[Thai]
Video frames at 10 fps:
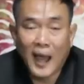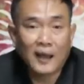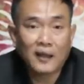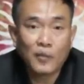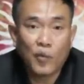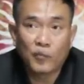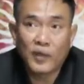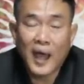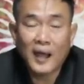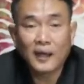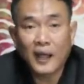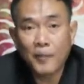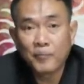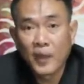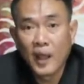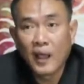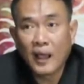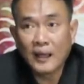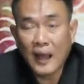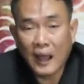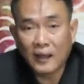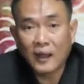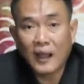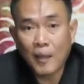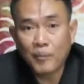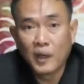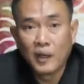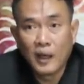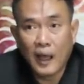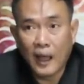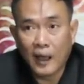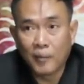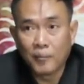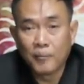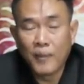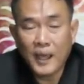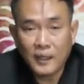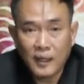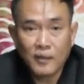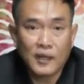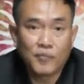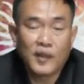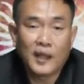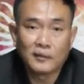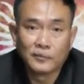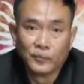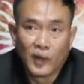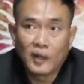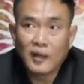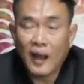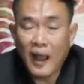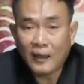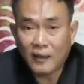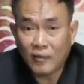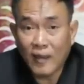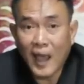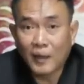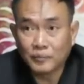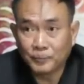ธานนะที่ผมสร้างนะครับขนาดนะครับเมตรยี่สิบเซนตอนแรกจะสร้าง